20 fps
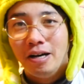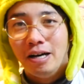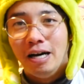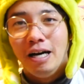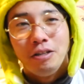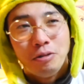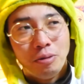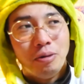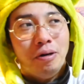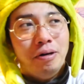
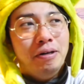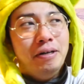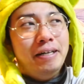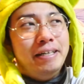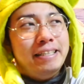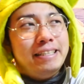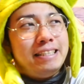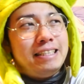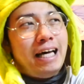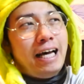あと
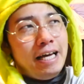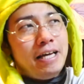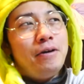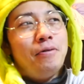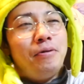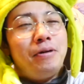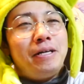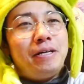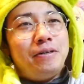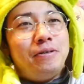最
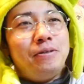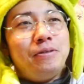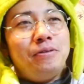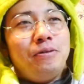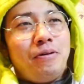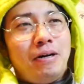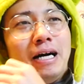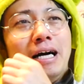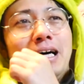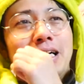後に来る
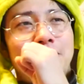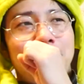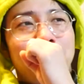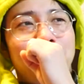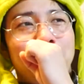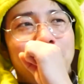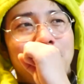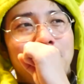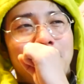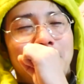のがあ
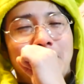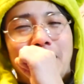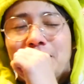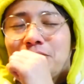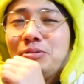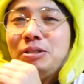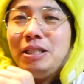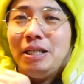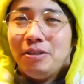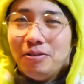の加、
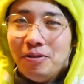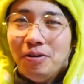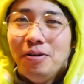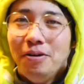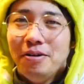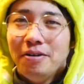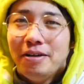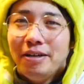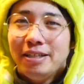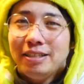トちゃん
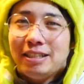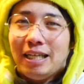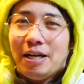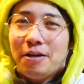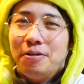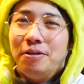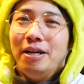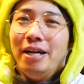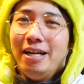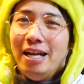の
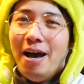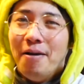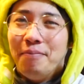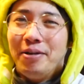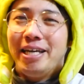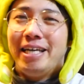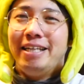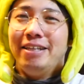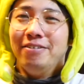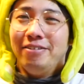桜
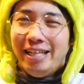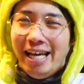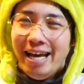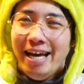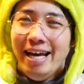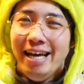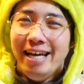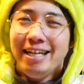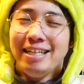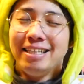並木のね